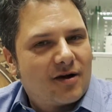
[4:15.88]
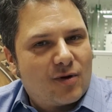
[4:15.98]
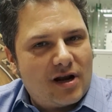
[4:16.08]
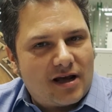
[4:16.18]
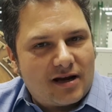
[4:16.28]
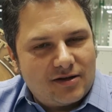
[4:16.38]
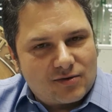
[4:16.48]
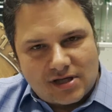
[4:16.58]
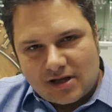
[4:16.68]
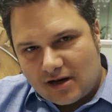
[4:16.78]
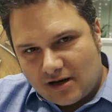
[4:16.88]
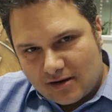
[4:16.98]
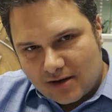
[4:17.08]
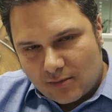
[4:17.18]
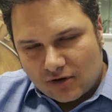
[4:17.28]
quella, l'industria del,
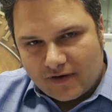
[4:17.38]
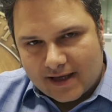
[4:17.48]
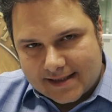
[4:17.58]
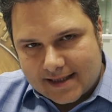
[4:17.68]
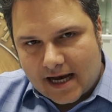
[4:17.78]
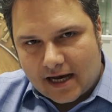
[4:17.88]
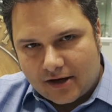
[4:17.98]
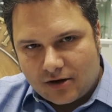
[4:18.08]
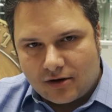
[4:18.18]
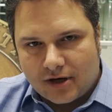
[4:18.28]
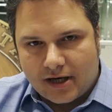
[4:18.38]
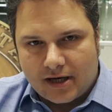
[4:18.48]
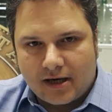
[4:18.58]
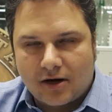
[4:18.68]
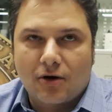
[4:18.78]
del mondo finanziario
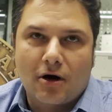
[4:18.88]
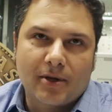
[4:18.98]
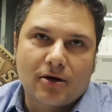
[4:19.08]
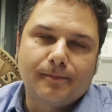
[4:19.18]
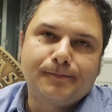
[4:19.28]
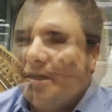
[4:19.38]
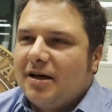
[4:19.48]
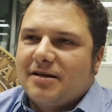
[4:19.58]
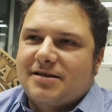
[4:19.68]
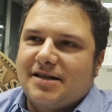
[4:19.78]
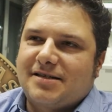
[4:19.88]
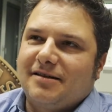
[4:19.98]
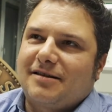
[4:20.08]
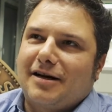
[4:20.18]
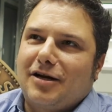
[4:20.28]
e economico. Senza
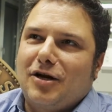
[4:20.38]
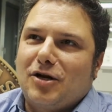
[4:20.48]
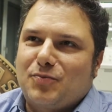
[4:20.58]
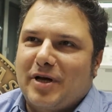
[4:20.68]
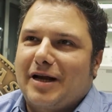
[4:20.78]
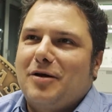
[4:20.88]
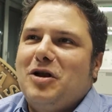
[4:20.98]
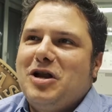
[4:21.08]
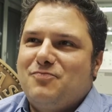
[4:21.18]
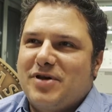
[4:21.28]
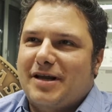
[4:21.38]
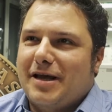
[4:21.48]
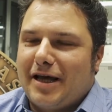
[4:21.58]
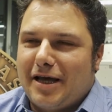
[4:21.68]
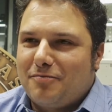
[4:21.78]
entrare nel spiegare il
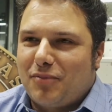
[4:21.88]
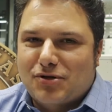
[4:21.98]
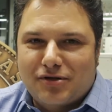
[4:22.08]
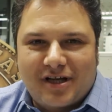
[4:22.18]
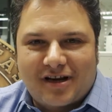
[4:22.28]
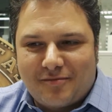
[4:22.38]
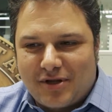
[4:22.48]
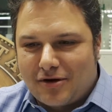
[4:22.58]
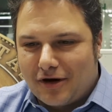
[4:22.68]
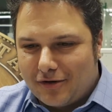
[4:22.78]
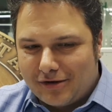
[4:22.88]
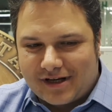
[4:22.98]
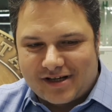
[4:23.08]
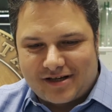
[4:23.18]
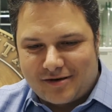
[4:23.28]
perché, posso dire che Bitcoin,
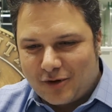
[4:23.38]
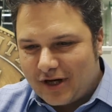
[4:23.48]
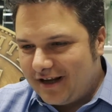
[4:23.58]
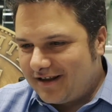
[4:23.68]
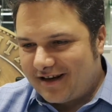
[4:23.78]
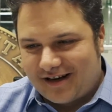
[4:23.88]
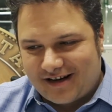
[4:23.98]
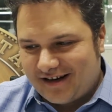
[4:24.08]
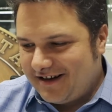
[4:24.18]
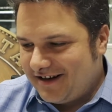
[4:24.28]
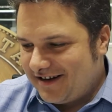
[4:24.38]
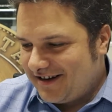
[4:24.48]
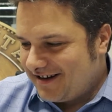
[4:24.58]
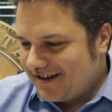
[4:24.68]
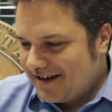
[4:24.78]
oltre ad essere moneta
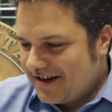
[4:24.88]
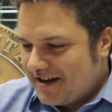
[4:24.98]
eh,